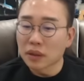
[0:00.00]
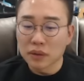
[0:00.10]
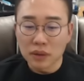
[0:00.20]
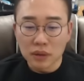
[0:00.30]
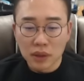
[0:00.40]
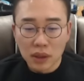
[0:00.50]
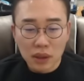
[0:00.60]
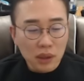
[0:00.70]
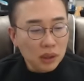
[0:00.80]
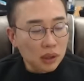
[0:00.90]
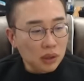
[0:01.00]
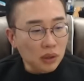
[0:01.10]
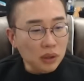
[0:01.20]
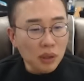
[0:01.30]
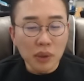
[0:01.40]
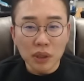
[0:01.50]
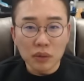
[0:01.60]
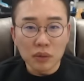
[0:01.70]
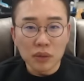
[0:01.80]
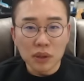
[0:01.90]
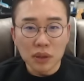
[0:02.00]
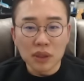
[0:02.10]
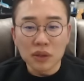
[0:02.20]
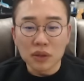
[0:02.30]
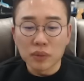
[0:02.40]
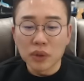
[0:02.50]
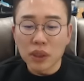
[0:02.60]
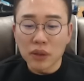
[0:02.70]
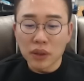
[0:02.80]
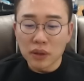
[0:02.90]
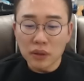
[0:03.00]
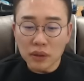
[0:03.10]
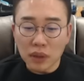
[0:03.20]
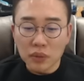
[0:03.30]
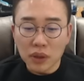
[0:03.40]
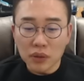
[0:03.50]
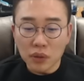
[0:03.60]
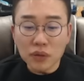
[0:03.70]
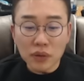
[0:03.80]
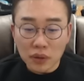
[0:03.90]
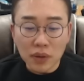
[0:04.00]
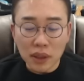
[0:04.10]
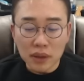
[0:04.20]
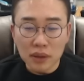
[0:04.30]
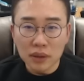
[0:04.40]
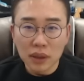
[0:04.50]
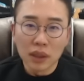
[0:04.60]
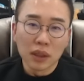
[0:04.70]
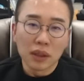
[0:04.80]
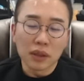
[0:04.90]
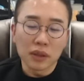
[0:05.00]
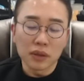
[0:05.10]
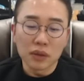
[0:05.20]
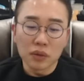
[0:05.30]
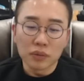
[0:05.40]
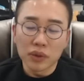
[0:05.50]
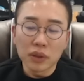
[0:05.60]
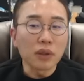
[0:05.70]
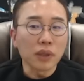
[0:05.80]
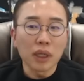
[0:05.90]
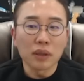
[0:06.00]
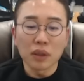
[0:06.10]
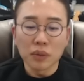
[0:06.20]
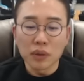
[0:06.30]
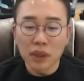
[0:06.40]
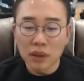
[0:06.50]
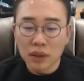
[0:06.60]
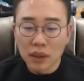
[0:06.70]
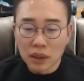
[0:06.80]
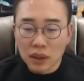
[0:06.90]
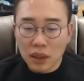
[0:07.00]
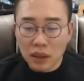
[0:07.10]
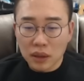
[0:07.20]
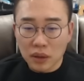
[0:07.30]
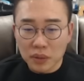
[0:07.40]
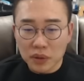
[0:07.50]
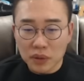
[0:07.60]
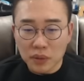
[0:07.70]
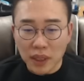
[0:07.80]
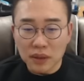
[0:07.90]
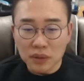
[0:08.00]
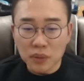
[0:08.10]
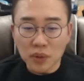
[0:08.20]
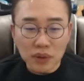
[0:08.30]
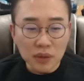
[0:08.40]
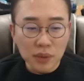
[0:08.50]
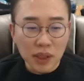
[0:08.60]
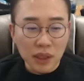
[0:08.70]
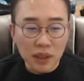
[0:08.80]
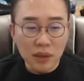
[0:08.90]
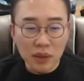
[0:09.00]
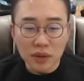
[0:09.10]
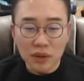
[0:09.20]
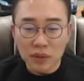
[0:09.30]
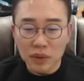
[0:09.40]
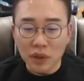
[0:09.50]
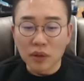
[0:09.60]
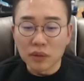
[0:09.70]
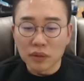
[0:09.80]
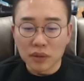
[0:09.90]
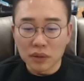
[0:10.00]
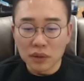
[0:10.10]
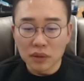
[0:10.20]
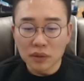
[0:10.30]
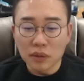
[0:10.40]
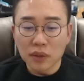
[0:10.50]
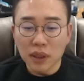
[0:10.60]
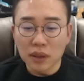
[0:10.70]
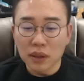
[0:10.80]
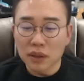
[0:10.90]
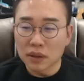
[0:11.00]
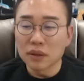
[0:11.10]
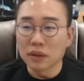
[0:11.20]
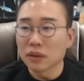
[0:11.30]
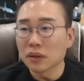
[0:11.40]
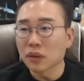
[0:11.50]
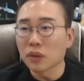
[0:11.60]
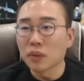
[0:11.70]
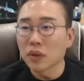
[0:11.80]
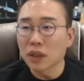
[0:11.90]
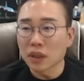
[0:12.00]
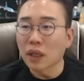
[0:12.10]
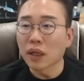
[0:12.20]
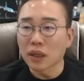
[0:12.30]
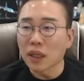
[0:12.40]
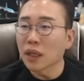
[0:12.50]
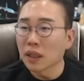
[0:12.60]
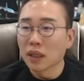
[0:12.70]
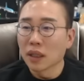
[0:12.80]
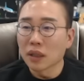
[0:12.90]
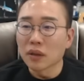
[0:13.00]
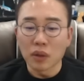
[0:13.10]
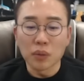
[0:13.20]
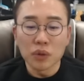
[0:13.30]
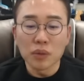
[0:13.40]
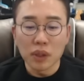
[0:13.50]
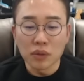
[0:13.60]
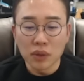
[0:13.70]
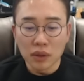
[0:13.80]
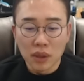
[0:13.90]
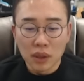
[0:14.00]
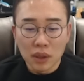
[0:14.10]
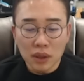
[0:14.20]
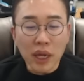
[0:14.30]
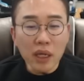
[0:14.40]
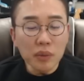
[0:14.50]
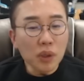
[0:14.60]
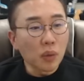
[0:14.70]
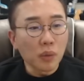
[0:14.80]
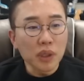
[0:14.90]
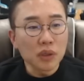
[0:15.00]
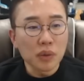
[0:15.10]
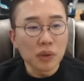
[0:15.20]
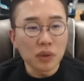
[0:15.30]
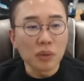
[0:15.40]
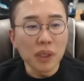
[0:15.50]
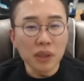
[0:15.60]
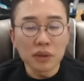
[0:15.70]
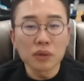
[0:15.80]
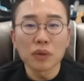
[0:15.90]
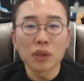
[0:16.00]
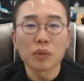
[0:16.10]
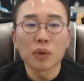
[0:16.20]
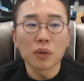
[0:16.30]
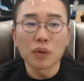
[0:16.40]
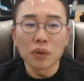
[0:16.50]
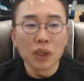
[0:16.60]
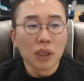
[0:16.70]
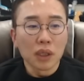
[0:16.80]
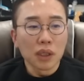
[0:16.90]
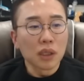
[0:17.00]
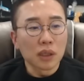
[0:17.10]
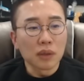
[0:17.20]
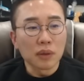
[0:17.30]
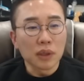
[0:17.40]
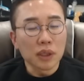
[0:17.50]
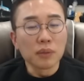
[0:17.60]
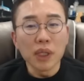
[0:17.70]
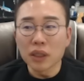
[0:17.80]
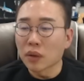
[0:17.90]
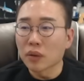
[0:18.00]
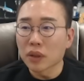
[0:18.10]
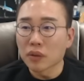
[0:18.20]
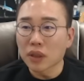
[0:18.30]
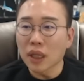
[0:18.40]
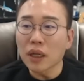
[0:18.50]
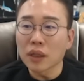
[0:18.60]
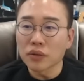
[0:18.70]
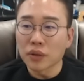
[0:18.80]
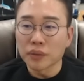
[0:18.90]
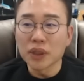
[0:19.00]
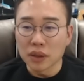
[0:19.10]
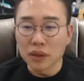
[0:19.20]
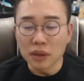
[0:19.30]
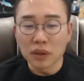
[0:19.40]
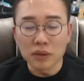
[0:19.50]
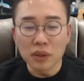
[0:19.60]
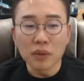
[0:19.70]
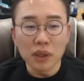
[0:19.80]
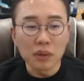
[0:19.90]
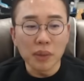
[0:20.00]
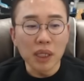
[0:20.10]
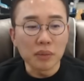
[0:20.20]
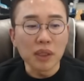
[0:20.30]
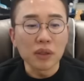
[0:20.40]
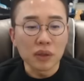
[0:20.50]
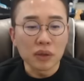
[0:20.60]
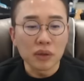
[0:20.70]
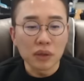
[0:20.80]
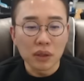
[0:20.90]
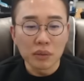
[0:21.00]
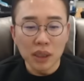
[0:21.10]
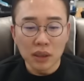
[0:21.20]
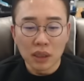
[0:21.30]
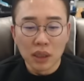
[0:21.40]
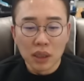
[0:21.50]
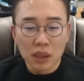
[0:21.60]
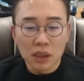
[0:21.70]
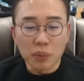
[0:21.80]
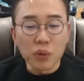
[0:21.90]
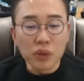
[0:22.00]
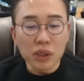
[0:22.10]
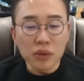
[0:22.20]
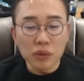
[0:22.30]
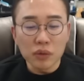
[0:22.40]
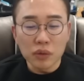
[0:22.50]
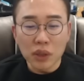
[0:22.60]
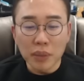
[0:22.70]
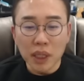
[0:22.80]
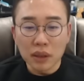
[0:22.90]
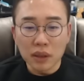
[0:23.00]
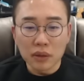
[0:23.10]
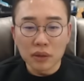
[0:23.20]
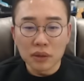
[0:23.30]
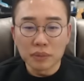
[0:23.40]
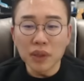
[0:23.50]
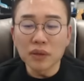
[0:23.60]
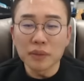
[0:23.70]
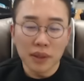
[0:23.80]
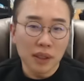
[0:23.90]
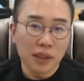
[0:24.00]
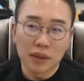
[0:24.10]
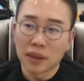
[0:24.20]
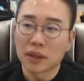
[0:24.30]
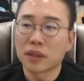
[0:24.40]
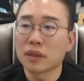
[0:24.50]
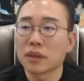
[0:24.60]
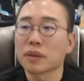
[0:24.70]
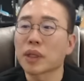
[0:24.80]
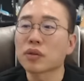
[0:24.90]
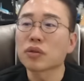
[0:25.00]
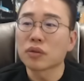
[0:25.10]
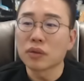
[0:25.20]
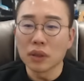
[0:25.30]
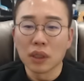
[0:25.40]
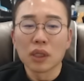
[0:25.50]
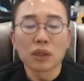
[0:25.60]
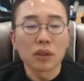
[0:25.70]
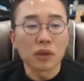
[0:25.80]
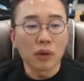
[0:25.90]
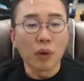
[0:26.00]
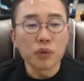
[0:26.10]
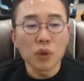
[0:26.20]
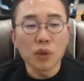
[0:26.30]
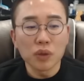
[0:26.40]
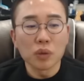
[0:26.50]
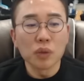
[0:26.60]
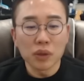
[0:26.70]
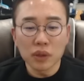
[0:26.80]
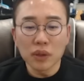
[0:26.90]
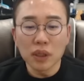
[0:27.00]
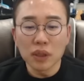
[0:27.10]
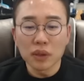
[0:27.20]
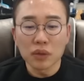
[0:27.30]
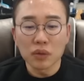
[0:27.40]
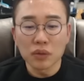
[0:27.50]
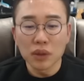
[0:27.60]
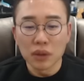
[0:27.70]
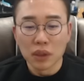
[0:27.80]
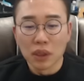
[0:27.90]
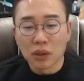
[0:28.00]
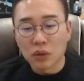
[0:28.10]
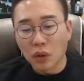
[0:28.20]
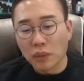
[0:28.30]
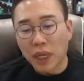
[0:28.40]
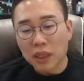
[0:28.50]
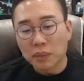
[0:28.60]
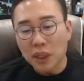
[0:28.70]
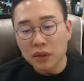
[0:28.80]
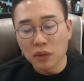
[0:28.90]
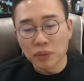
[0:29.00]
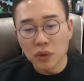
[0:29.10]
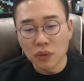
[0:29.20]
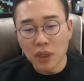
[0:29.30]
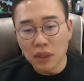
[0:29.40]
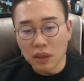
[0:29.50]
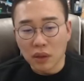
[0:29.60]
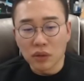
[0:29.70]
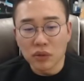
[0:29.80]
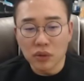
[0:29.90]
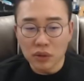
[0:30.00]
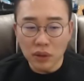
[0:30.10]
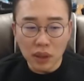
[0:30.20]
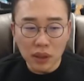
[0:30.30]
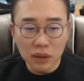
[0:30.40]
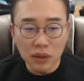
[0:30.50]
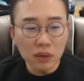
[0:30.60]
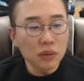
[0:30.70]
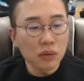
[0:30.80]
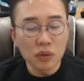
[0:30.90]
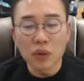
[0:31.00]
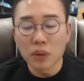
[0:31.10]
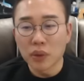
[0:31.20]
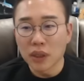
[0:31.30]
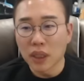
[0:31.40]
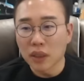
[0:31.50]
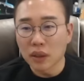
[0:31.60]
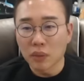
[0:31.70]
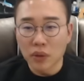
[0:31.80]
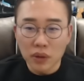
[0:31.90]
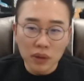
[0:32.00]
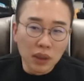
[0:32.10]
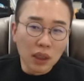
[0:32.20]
그래서 이 정치 테마가 또 이제 기승을 부릴 거예요. 당분간 총선 전까지는 어, 기승이 좀 부를 거다 이렇게 보는데요. 어, 여러분들은 좀 안 했으면 좋겠습니다. 예, 왜 그러냐면 결국은 손해가 되게 크 종목이 되겠다 이렇게 보시면 되고요. 타이밍을 못 맞추면 정말 큰 손해를 보고 예, 금당에 나올 때 우리가 따라갈 수 없는 그런 상황들이 많이 만들어져요. 그렇기 때문에 이제 본질적으로 우리가 봐야 될 거는 펀드멘탈, 예, 실적이 받쳐주는 그런 업종과 종목을 선택하는 게 좋고요. 그동안 많이 빠진 업종의 대형주를 선택하는 게 훨씬 더 좋아 보인다 이렇게 보여요.